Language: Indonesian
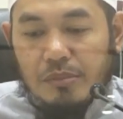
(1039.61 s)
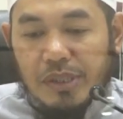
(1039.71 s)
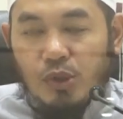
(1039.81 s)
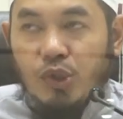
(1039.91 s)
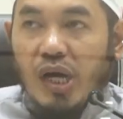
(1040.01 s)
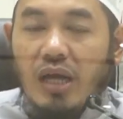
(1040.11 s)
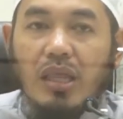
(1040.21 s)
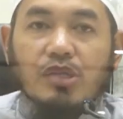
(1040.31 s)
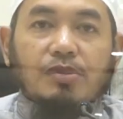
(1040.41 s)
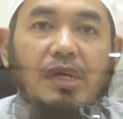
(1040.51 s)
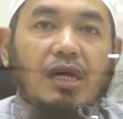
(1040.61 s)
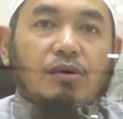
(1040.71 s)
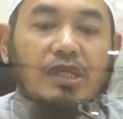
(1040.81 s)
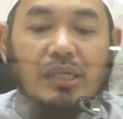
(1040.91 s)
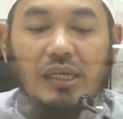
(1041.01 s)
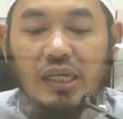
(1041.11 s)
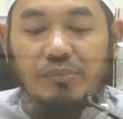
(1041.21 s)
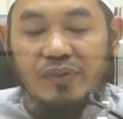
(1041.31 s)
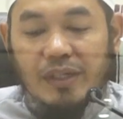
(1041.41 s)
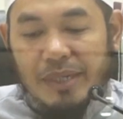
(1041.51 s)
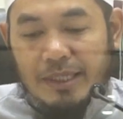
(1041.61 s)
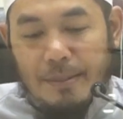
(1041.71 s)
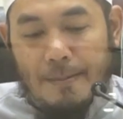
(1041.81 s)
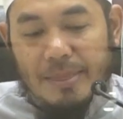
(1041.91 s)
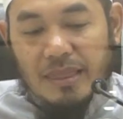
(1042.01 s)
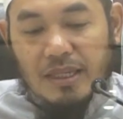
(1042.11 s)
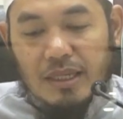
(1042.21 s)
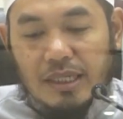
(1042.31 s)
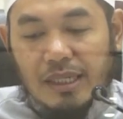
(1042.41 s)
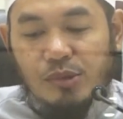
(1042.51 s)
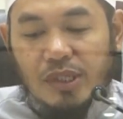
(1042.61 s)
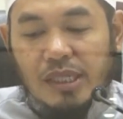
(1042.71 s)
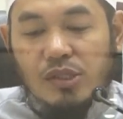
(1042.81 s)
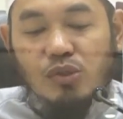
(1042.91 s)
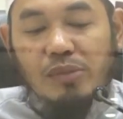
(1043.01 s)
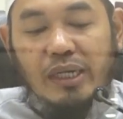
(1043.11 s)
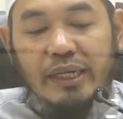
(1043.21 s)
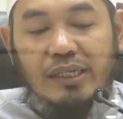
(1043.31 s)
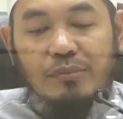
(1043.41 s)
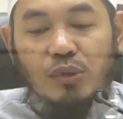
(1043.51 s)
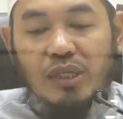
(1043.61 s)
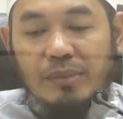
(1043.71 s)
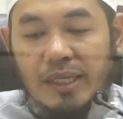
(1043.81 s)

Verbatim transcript: Begitu juga Allah Subhanahu wa taala berfirman di dalam surat Az-Zumar ayat 65